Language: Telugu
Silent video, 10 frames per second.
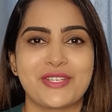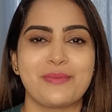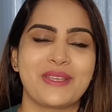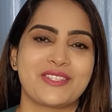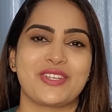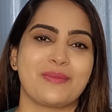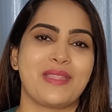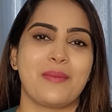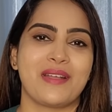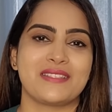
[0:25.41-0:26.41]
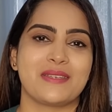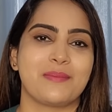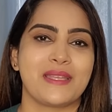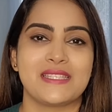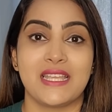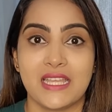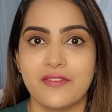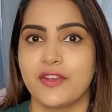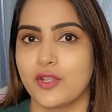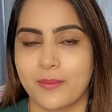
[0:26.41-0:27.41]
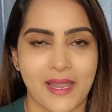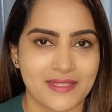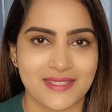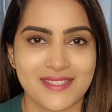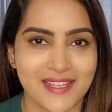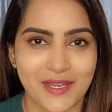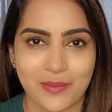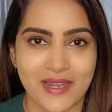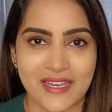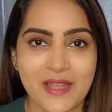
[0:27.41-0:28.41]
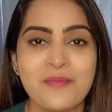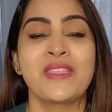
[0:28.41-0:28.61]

విషయం మీకు చెప్దామా అని చెప్పేసి ఈ వీడియో ప్లాన్ చేశాను అనమాట